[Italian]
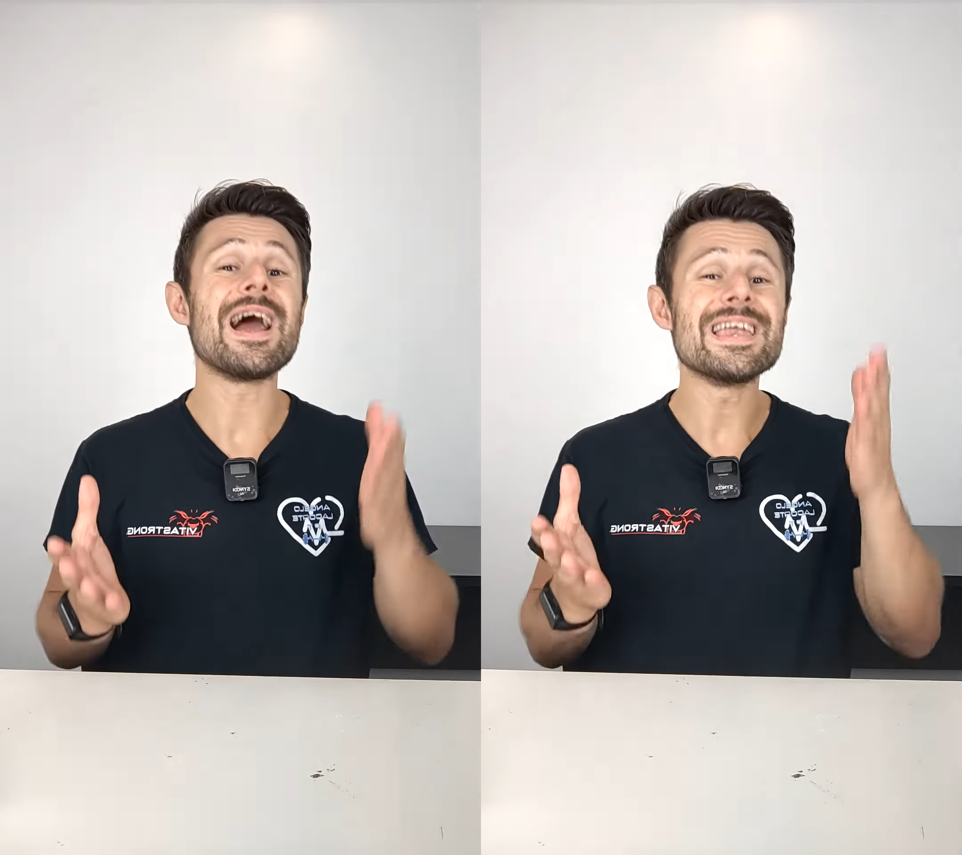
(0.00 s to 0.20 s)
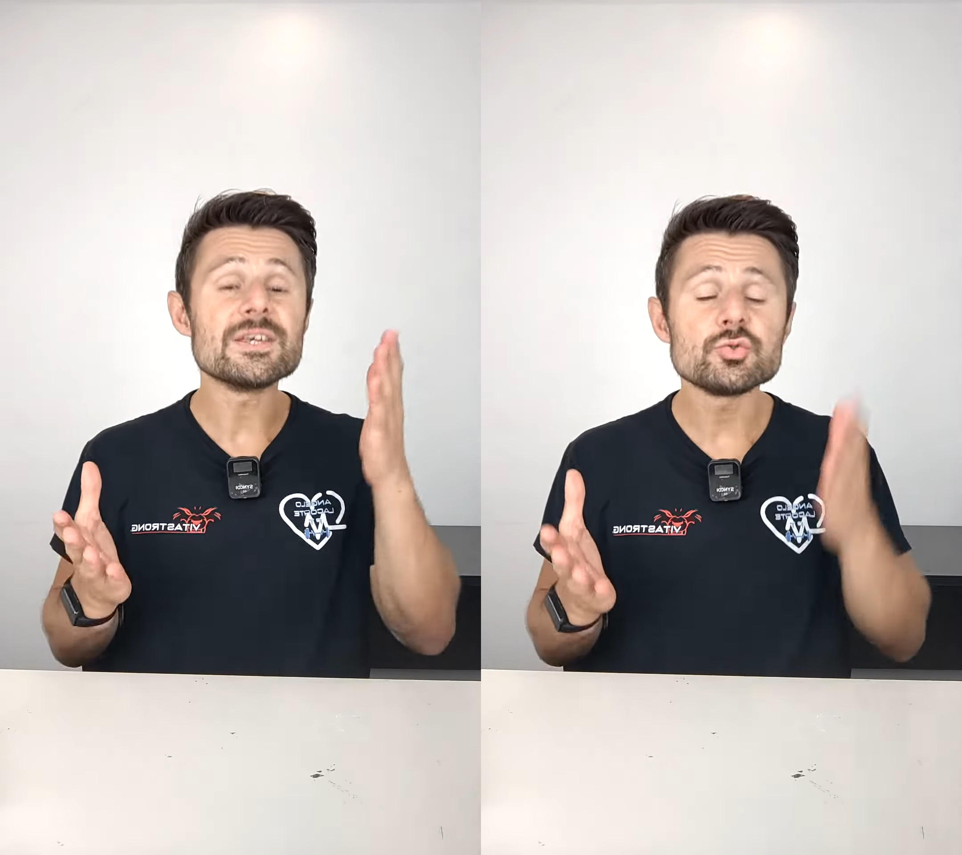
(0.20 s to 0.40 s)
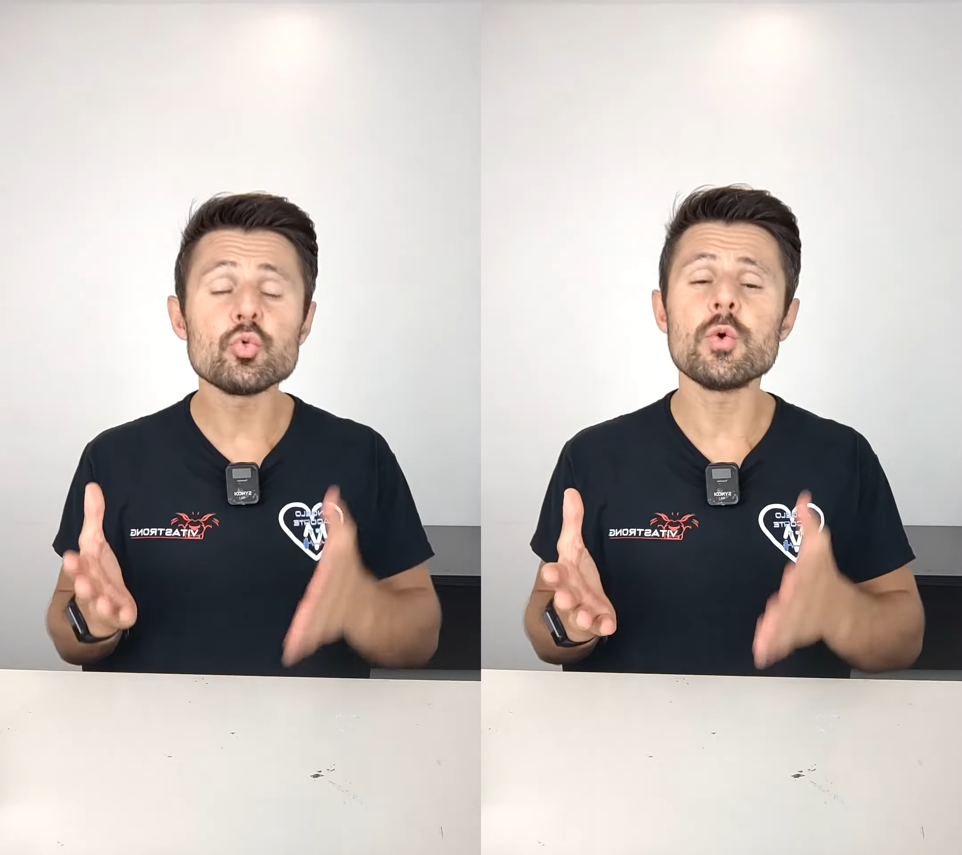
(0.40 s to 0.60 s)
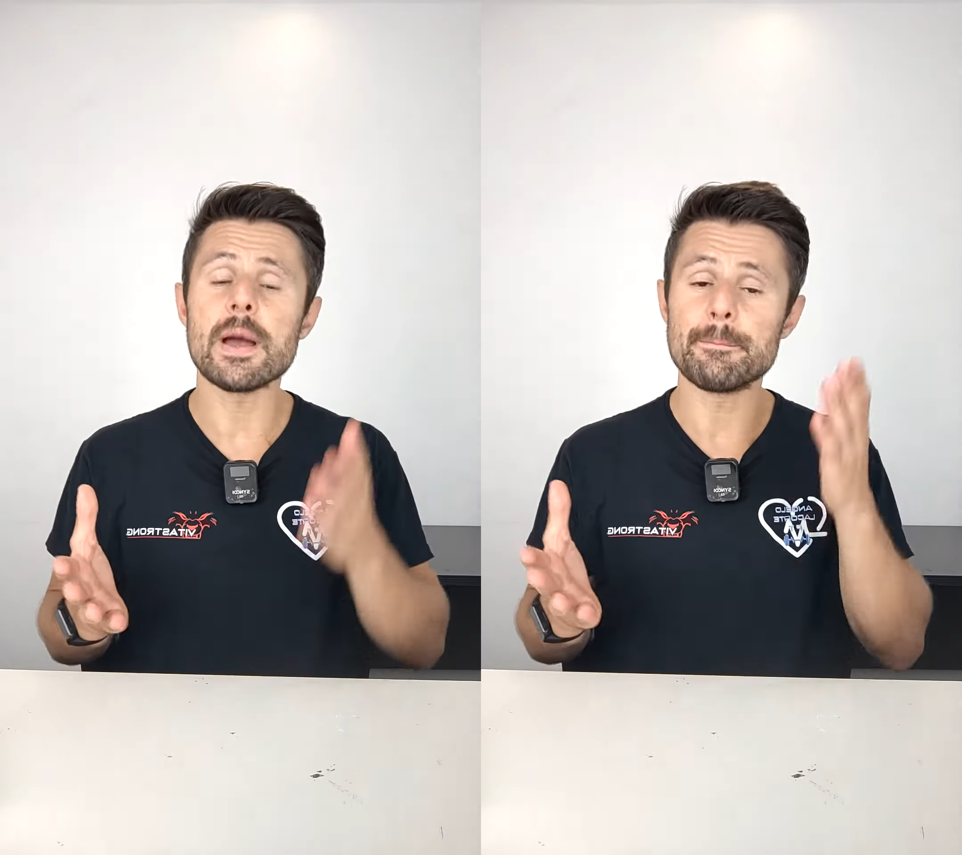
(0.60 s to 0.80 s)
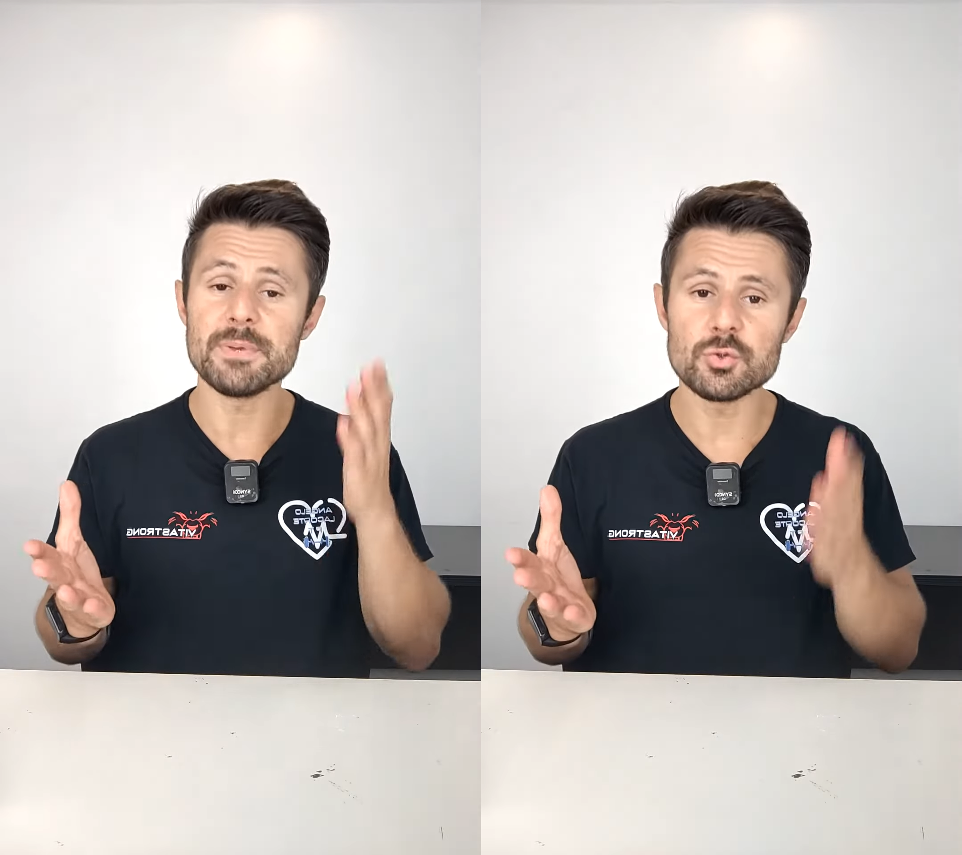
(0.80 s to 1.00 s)
alle sue
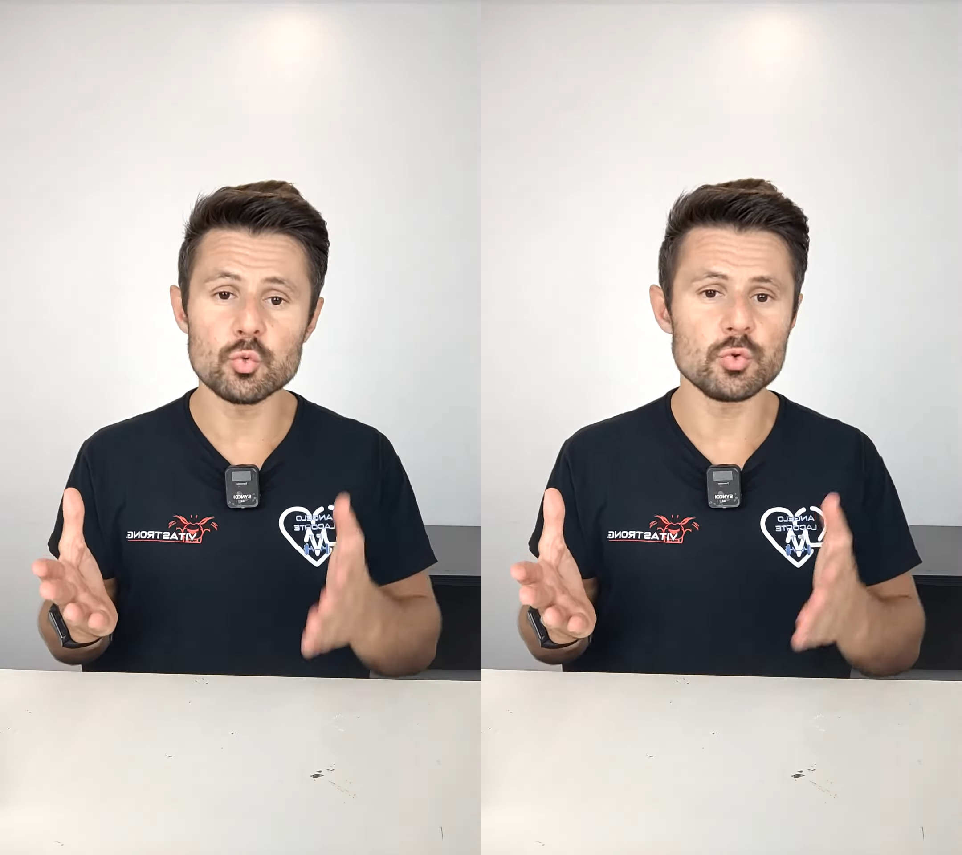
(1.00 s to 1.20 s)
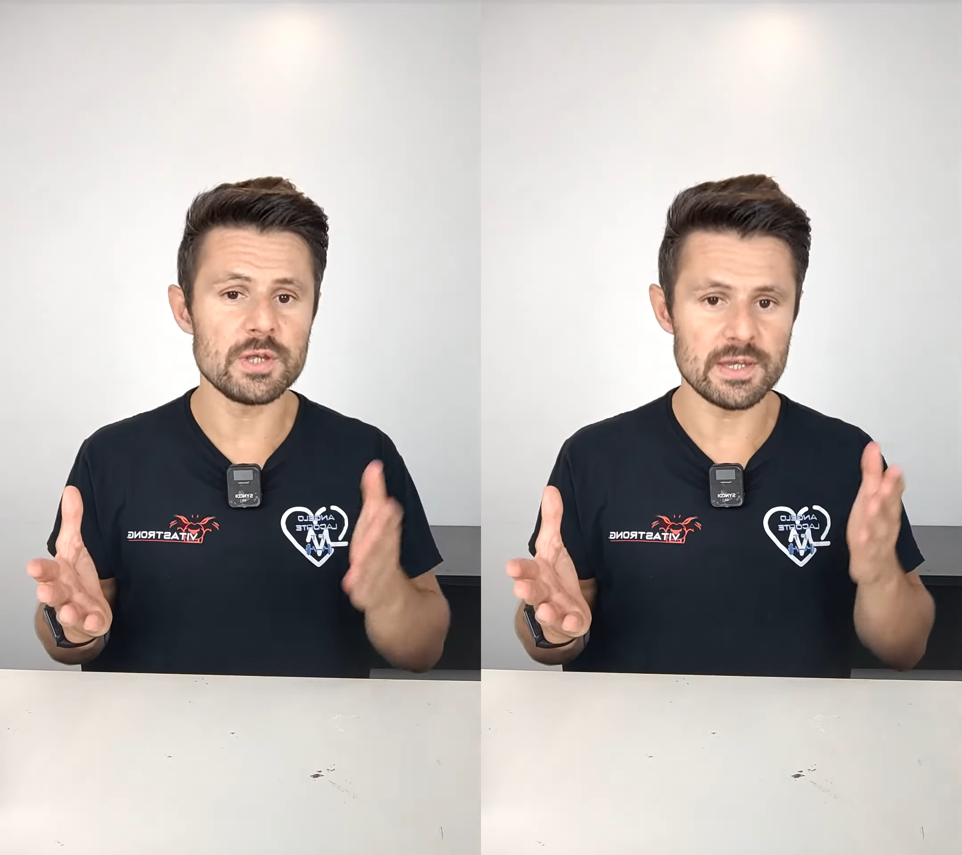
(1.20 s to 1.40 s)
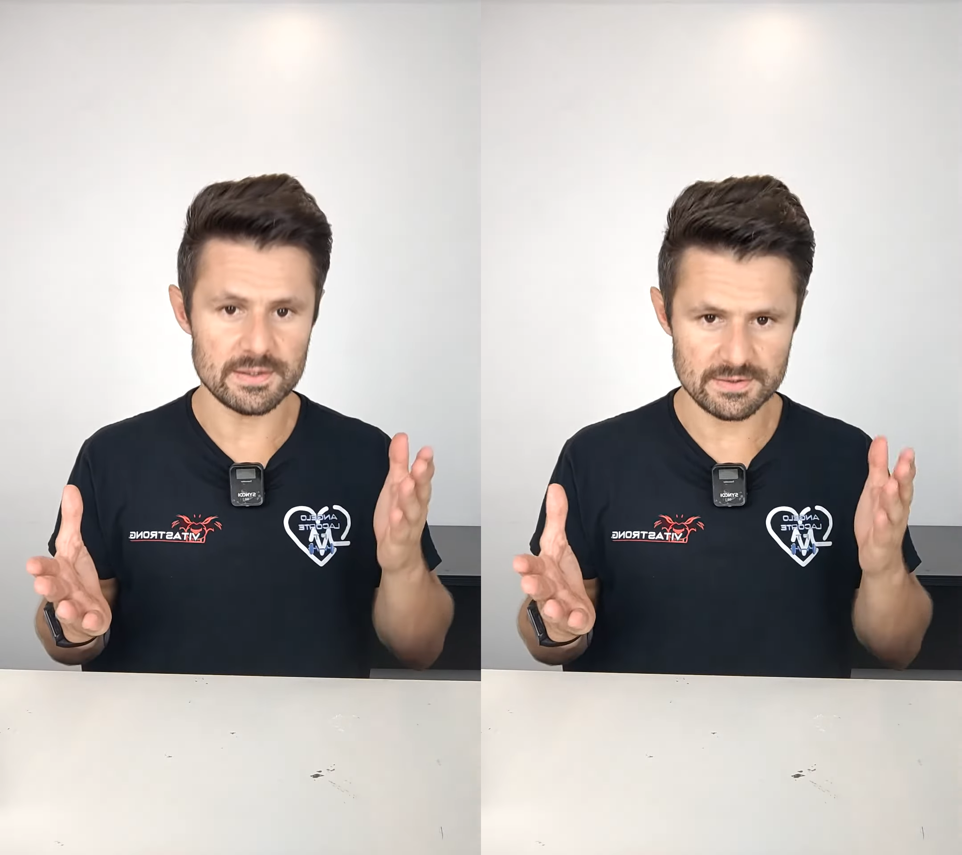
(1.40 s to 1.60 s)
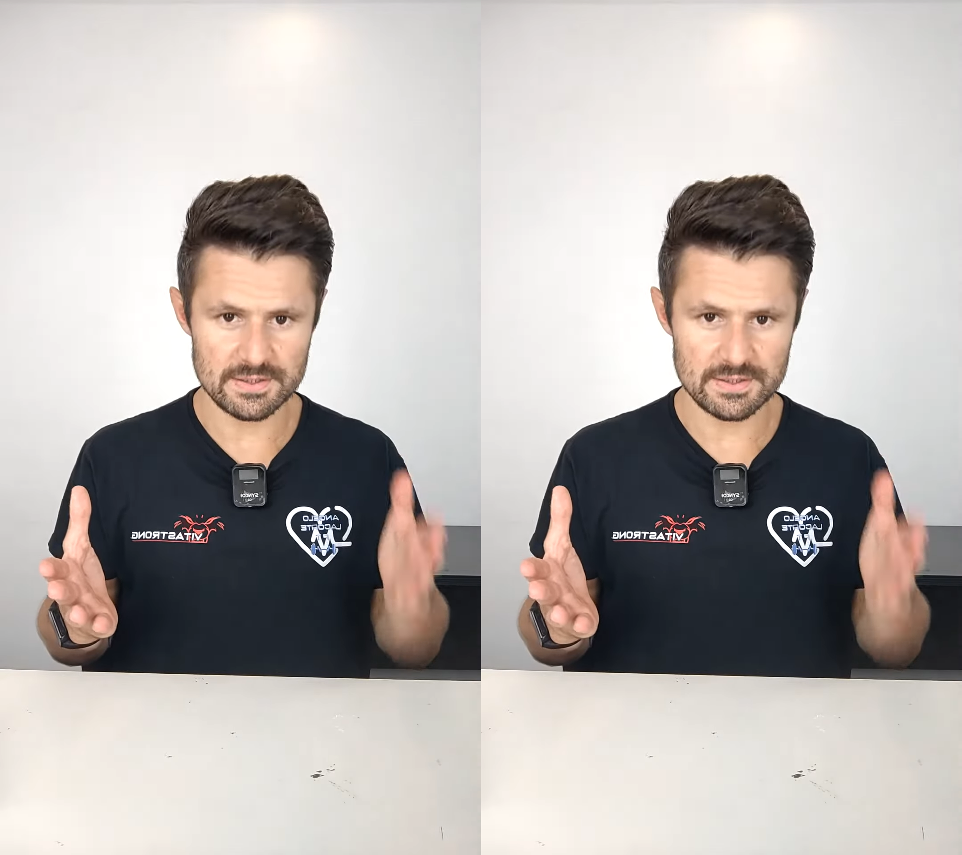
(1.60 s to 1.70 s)
abitudini